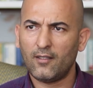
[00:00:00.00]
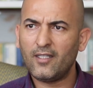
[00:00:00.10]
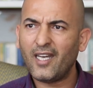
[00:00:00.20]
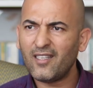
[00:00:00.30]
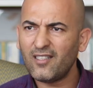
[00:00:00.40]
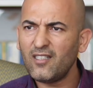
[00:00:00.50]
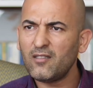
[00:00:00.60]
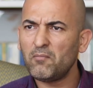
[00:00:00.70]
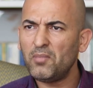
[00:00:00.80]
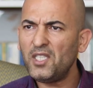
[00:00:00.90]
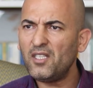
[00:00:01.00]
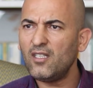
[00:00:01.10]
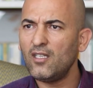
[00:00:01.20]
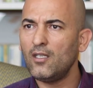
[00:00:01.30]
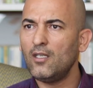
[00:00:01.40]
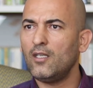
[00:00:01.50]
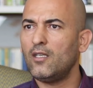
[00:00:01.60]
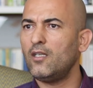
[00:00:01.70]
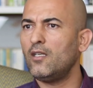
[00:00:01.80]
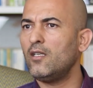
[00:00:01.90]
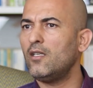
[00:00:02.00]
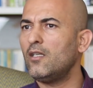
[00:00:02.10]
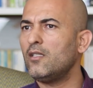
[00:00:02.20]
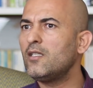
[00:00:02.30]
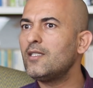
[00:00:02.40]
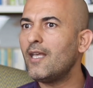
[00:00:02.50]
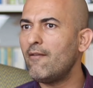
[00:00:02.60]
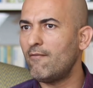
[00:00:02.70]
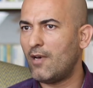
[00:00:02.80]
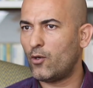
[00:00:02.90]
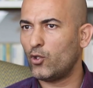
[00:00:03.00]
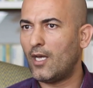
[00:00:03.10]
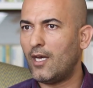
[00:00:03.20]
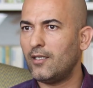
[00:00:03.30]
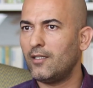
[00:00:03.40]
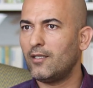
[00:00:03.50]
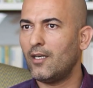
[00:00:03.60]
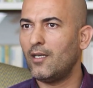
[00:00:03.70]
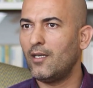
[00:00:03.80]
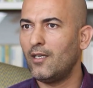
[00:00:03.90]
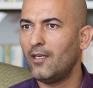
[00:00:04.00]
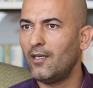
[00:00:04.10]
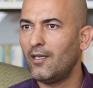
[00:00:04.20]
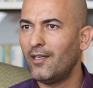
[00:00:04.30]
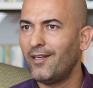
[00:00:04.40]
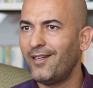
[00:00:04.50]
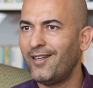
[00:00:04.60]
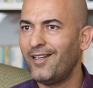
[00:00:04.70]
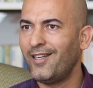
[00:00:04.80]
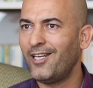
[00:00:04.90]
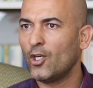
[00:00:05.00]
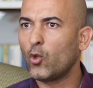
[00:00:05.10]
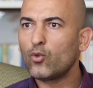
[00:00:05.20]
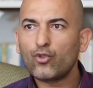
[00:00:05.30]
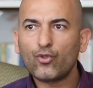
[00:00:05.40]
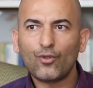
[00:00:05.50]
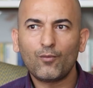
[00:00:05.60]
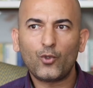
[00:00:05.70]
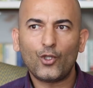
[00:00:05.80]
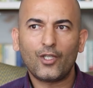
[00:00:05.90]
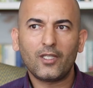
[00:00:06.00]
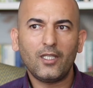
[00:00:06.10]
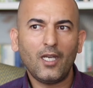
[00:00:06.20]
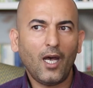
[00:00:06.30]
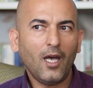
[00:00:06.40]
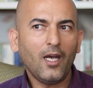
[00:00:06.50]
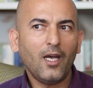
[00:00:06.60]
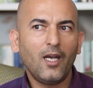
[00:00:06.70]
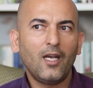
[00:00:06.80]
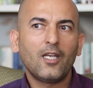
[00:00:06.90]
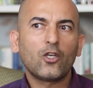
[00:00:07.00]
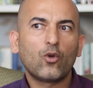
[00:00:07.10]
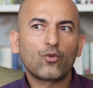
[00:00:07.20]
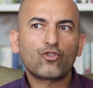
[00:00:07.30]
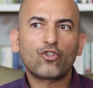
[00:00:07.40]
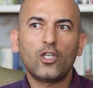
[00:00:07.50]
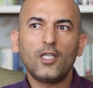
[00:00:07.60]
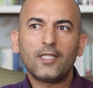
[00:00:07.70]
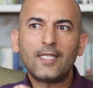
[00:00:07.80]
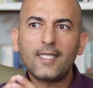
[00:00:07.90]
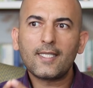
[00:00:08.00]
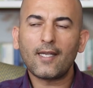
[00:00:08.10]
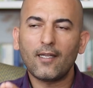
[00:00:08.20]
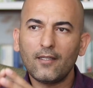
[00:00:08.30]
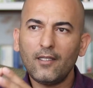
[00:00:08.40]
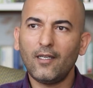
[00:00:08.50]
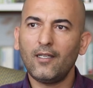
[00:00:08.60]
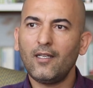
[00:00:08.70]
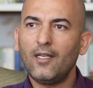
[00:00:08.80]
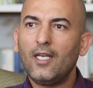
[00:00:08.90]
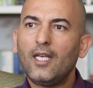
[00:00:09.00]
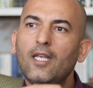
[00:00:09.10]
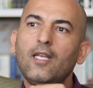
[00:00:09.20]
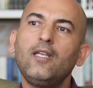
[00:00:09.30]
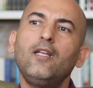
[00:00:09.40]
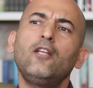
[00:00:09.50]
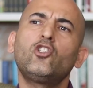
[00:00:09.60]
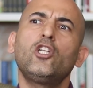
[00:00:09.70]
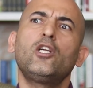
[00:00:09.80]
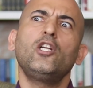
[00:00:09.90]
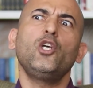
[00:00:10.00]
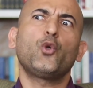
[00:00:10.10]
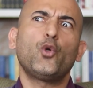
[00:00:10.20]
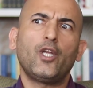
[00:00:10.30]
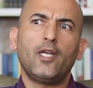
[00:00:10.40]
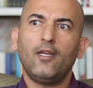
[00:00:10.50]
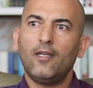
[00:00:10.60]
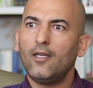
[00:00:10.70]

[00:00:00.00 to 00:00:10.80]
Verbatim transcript: dayanan bir e, gizem var o tarihte. Konuşulmuyor ya konuşulan insanlar inançlarına göre